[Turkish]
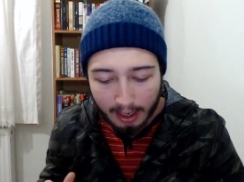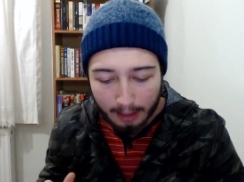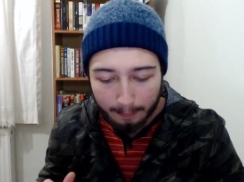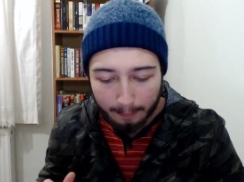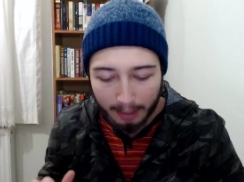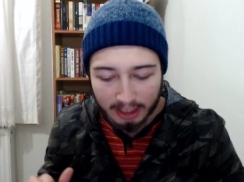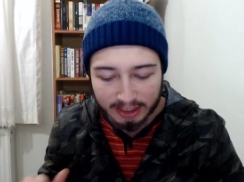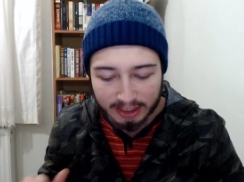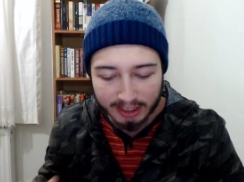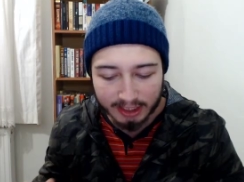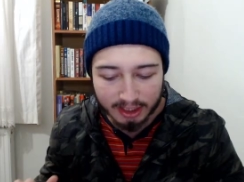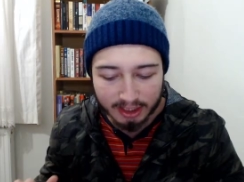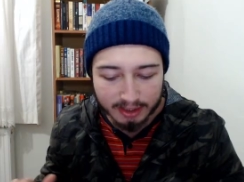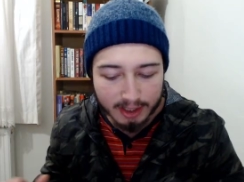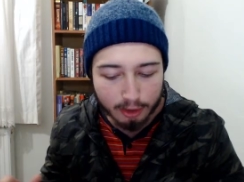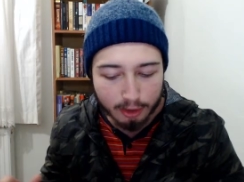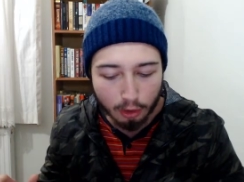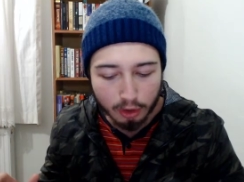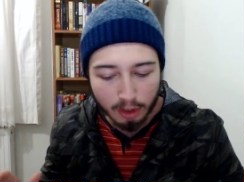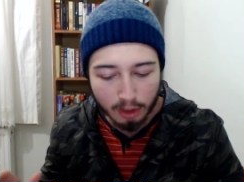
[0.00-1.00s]
Maçlar açacağız
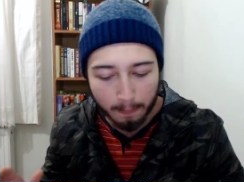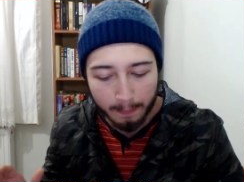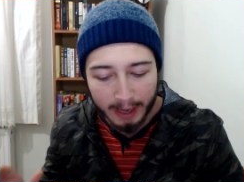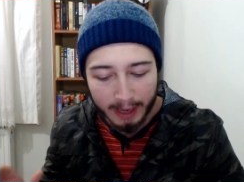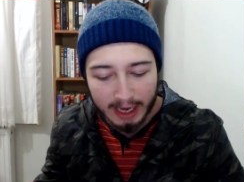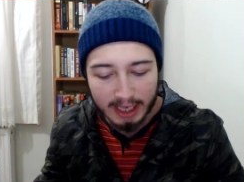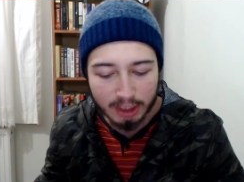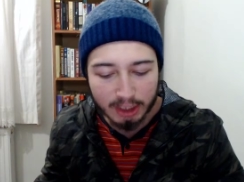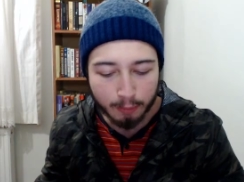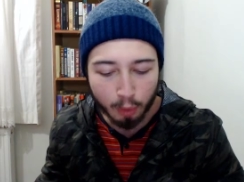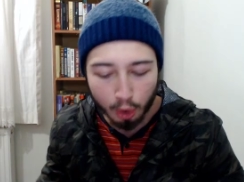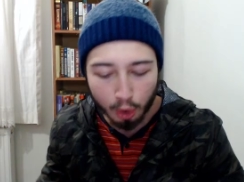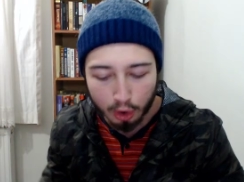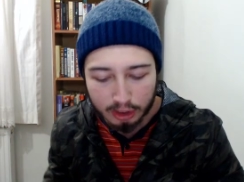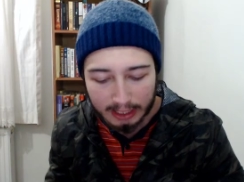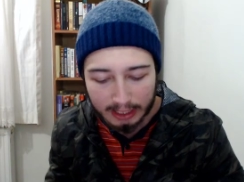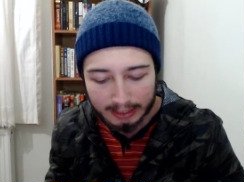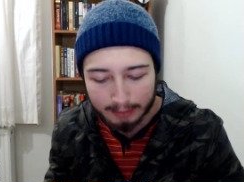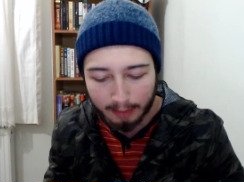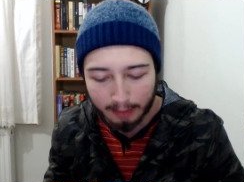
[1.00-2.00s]
ilk önce beleş büyülü
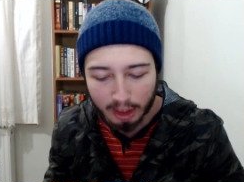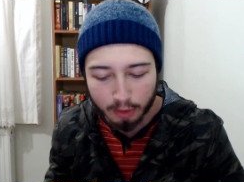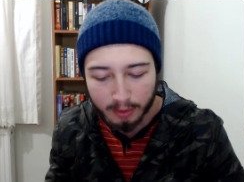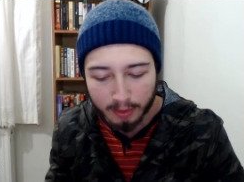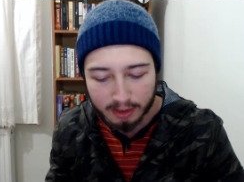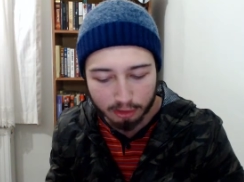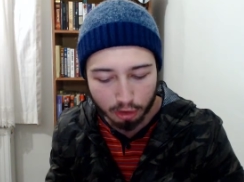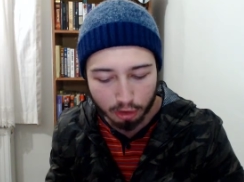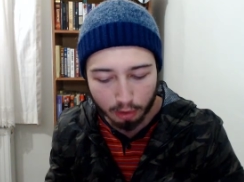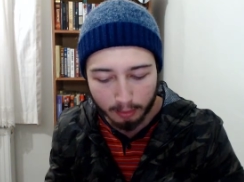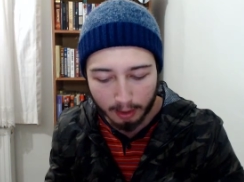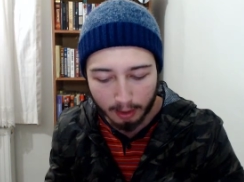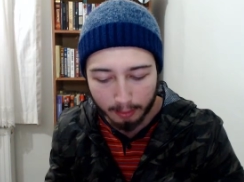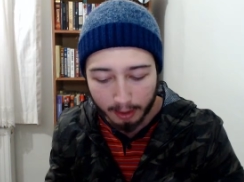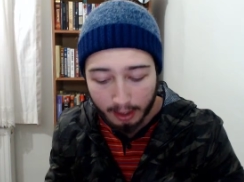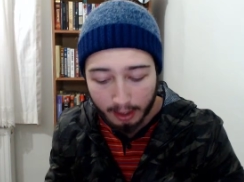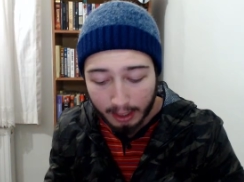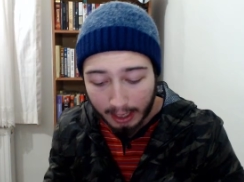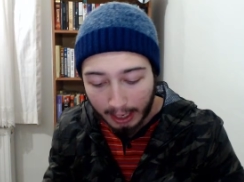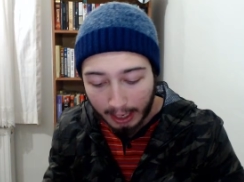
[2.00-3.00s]
sandığımı açmak istiyorum abi.
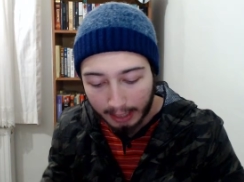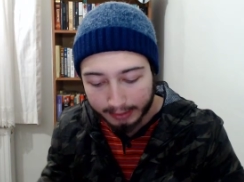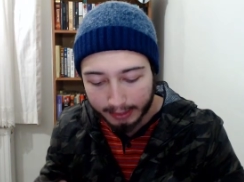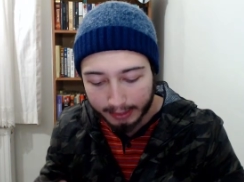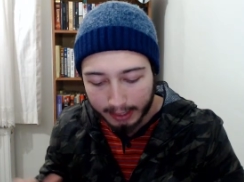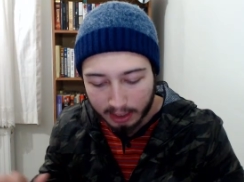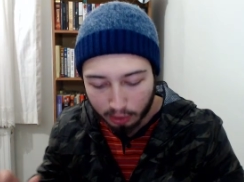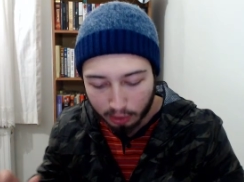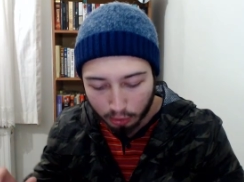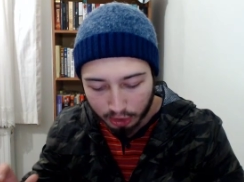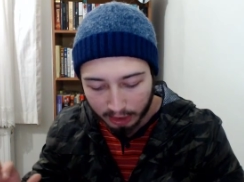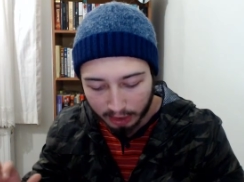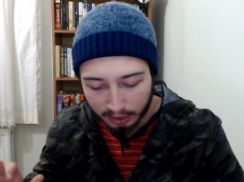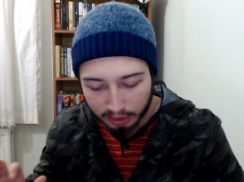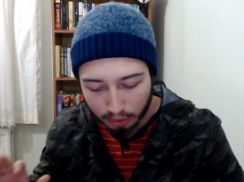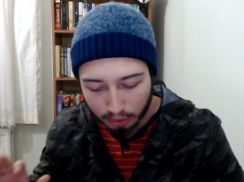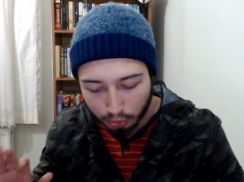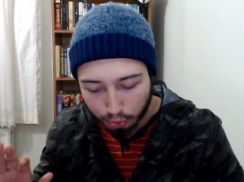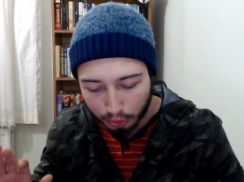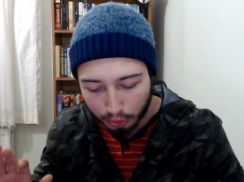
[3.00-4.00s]
Hatta ilk önce
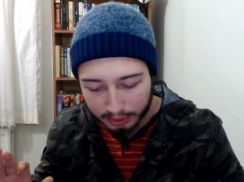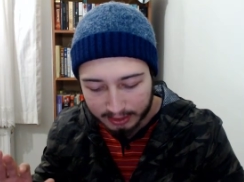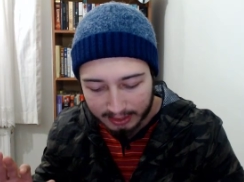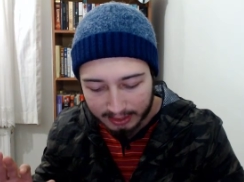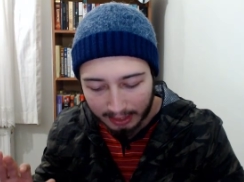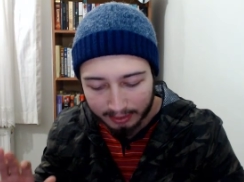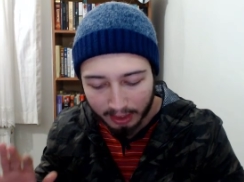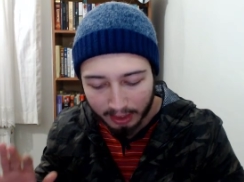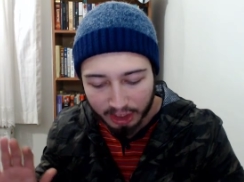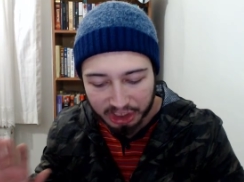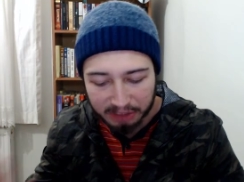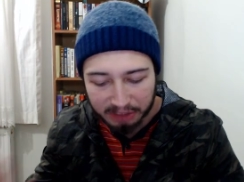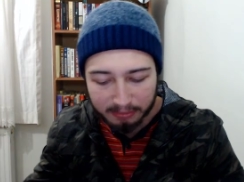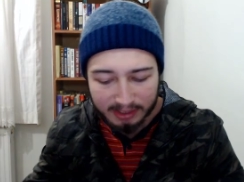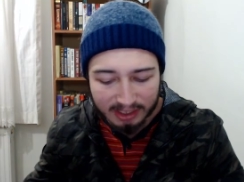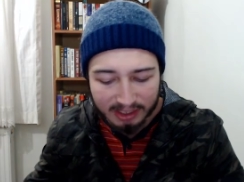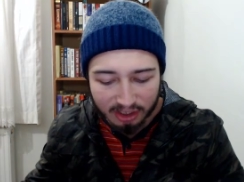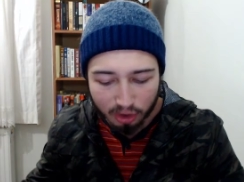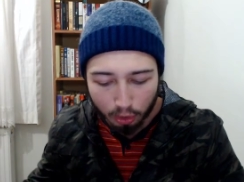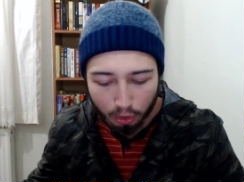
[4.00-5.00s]
arkadaşlar şuradaki sandığı açayım
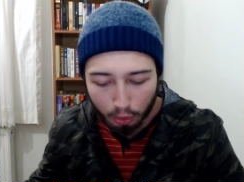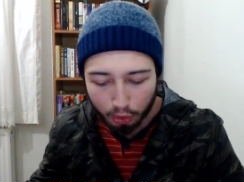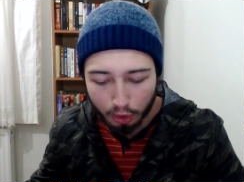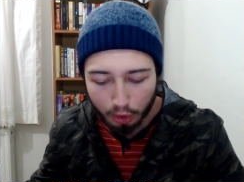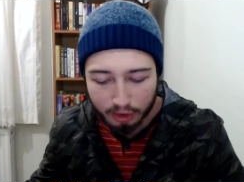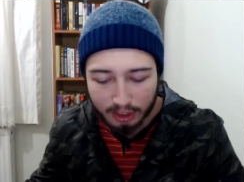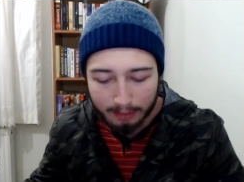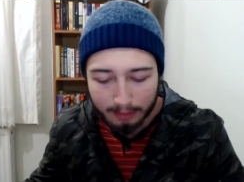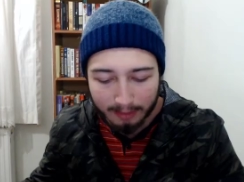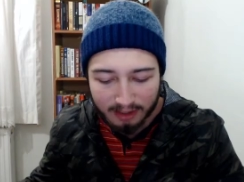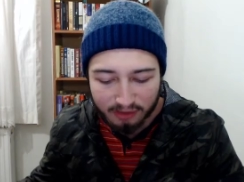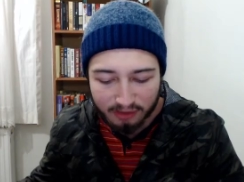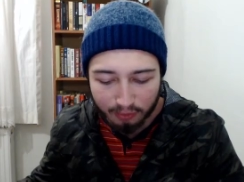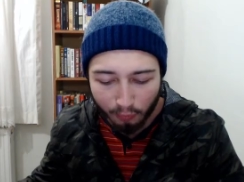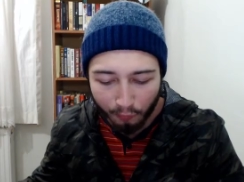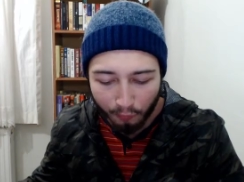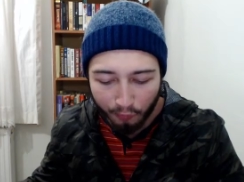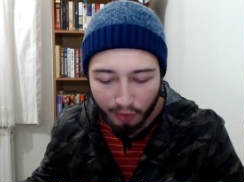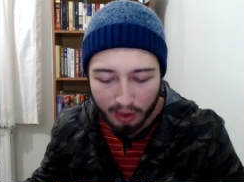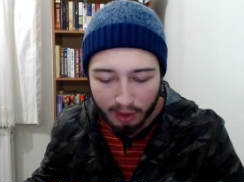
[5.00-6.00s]
sizin için 14 elmas
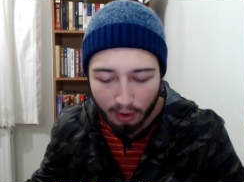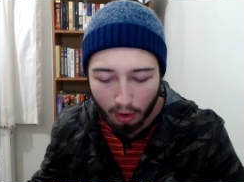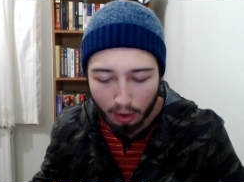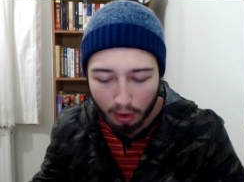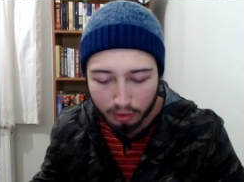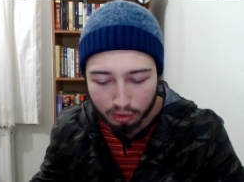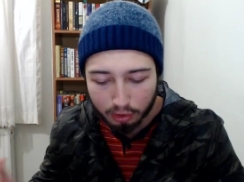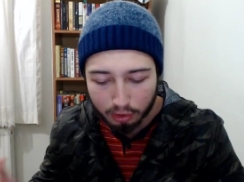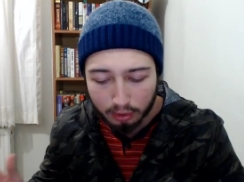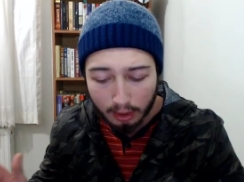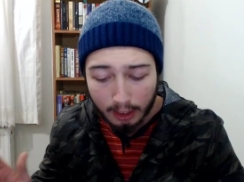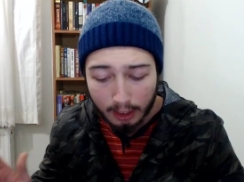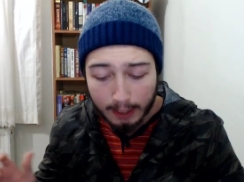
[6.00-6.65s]
fide olsun.